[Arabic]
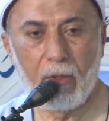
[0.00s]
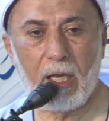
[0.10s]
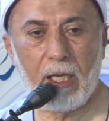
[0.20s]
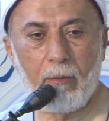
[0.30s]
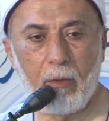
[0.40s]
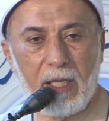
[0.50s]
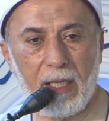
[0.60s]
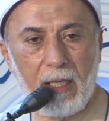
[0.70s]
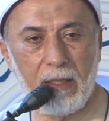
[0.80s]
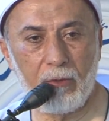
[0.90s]
كان
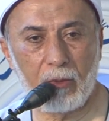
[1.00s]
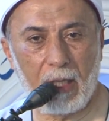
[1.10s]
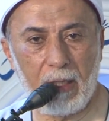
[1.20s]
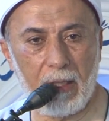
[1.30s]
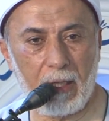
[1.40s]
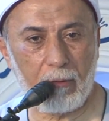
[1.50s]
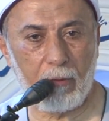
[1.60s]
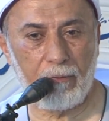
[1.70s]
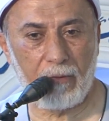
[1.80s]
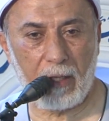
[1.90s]
ممكن أن يضلل
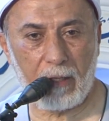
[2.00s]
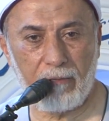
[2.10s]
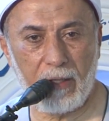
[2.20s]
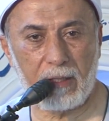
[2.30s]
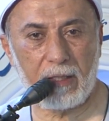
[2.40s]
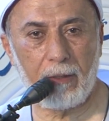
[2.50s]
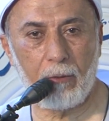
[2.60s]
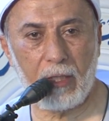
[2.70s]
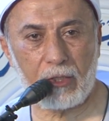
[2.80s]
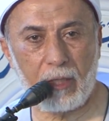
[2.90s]
الكفار
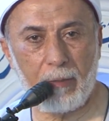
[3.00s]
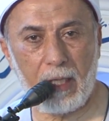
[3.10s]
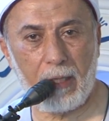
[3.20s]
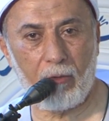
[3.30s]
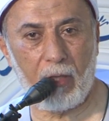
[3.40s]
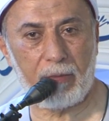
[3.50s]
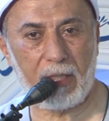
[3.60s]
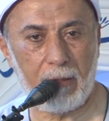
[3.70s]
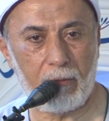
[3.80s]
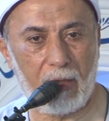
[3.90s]
فيتجهون شمالا
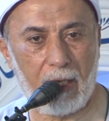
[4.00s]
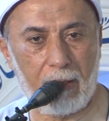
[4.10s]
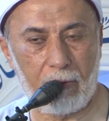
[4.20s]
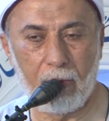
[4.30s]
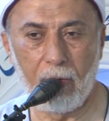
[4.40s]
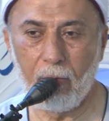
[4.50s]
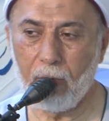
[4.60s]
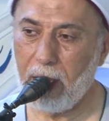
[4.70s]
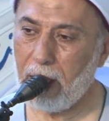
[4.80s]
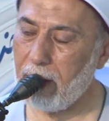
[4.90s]
ويبتعدون عنه
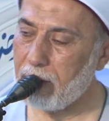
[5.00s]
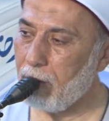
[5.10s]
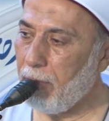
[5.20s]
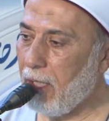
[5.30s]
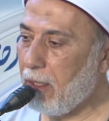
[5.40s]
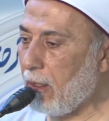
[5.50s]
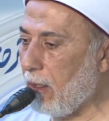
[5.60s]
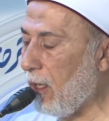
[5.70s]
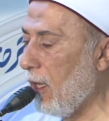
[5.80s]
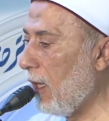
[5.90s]
ولكن سبحان
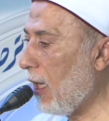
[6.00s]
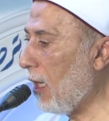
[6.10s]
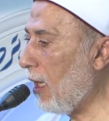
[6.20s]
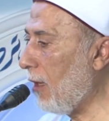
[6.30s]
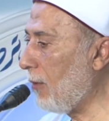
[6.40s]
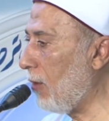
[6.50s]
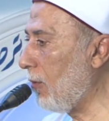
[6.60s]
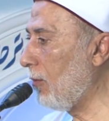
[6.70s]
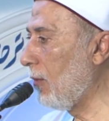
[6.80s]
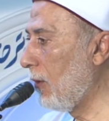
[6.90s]
الله
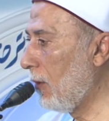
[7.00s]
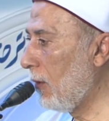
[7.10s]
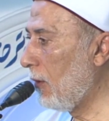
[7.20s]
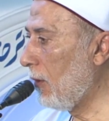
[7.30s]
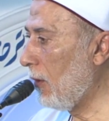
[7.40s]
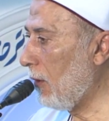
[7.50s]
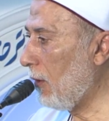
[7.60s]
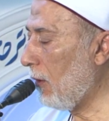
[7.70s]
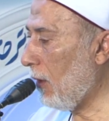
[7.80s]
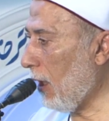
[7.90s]
ألهمهم
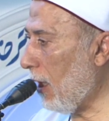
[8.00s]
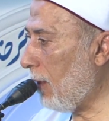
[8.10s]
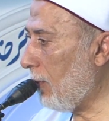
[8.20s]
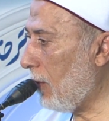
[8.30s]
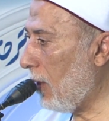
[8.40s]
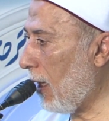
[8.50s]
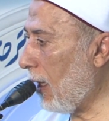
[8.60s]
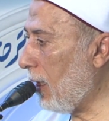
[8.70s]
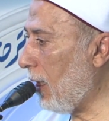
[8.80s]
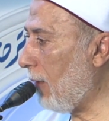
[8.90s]
علم
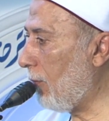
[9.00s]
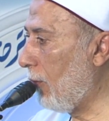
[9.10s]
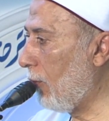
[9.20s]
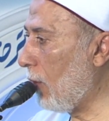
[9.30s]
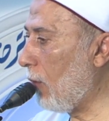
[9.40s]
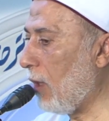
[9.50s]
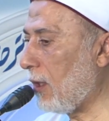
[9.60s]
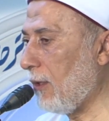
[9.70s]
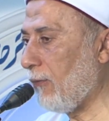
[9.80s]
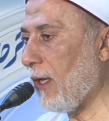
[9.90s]
عجيب وهو
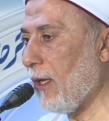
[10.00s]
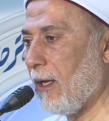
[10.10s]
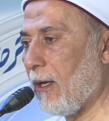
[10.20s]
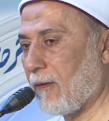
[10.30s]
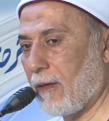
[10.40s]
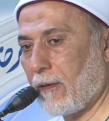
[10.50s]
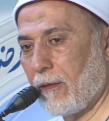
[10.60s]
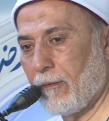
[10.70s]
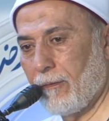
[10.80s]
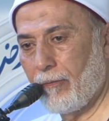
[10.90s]
اقتفاء الأثر
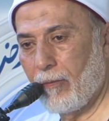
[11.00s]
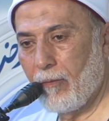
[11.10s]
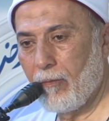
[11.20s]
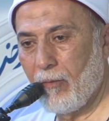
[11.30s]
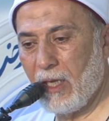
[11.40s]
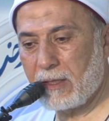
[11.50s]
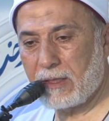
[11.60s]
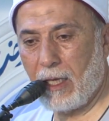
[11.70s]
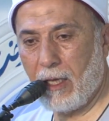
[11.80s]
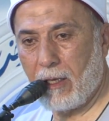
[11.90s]
من
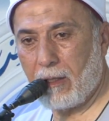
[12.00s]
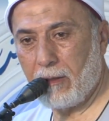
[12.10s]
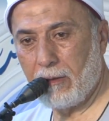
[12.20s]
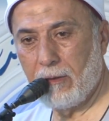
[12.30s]
السحارة